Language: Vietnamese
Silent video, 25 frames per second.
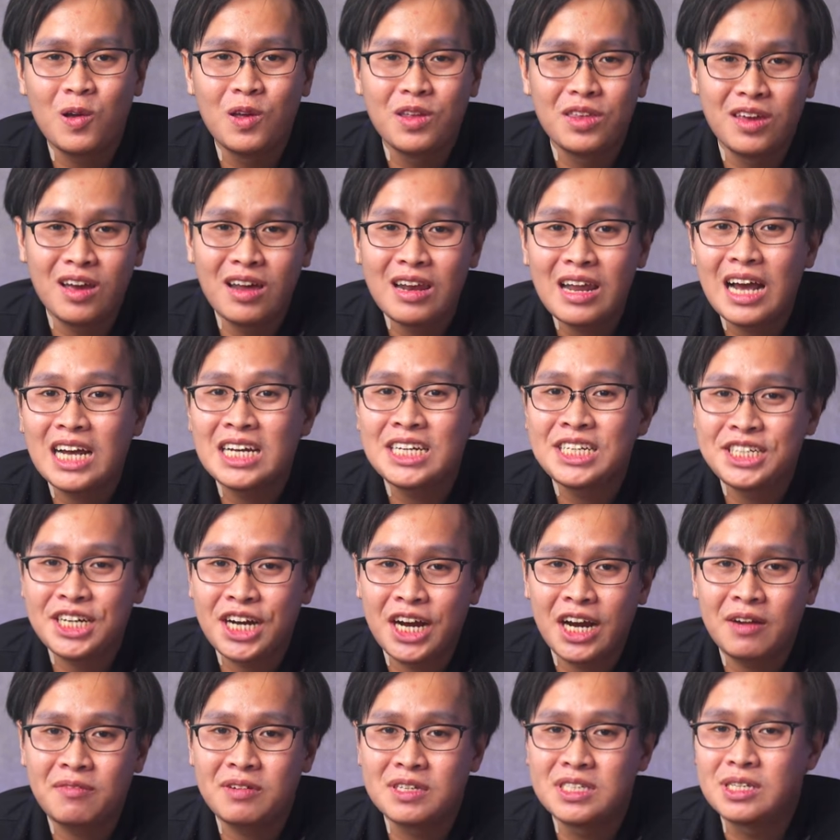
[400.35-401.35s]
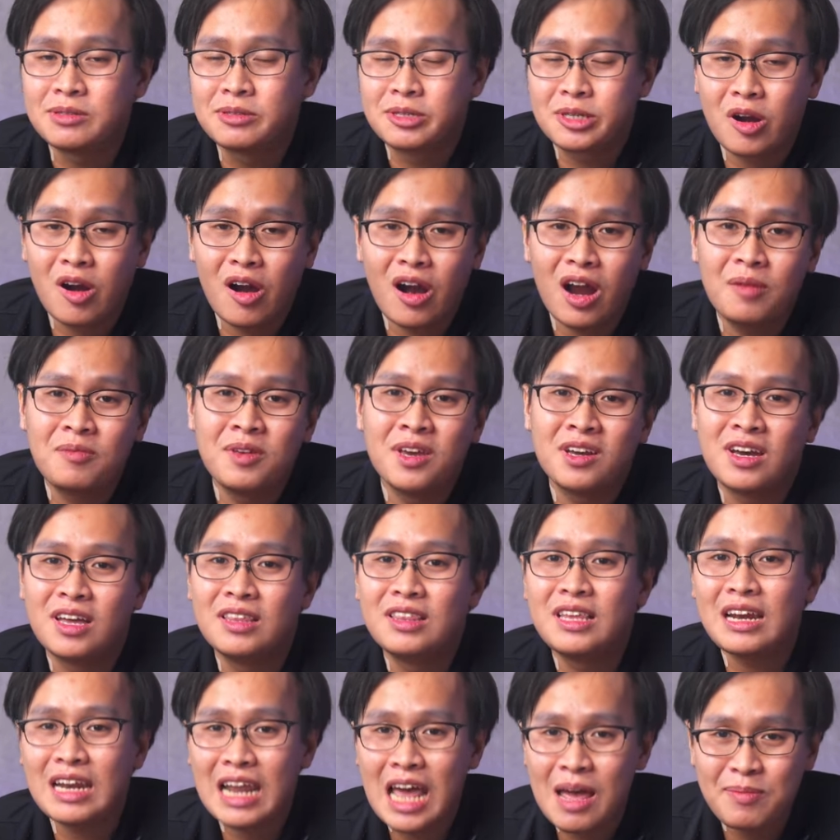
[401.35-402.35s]
Nhớ like, share và subscribe cho kênh
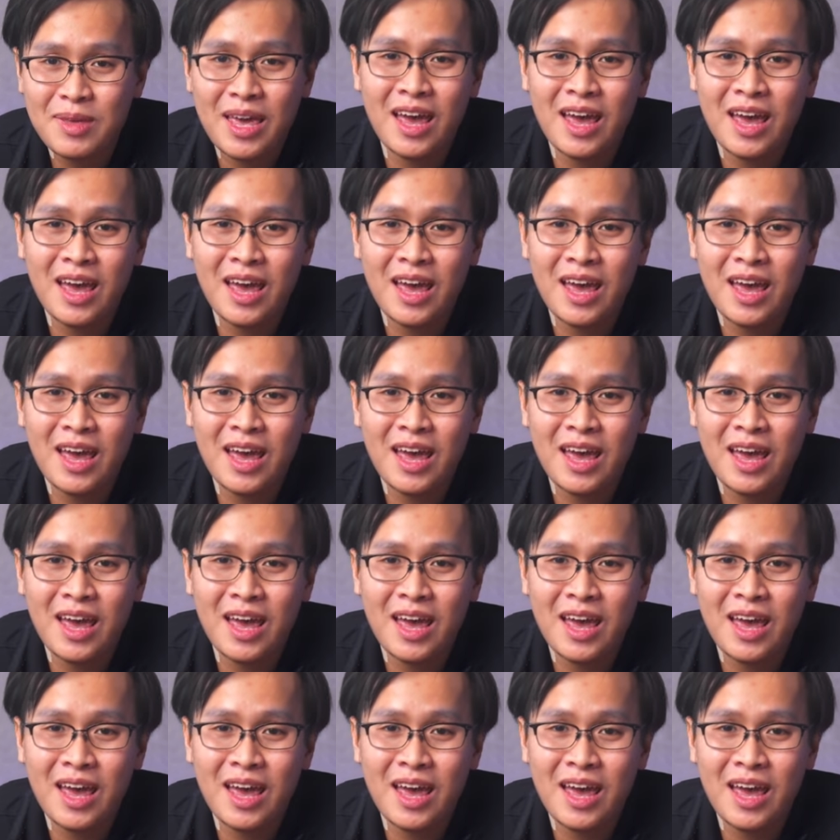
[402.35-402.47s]
TechLab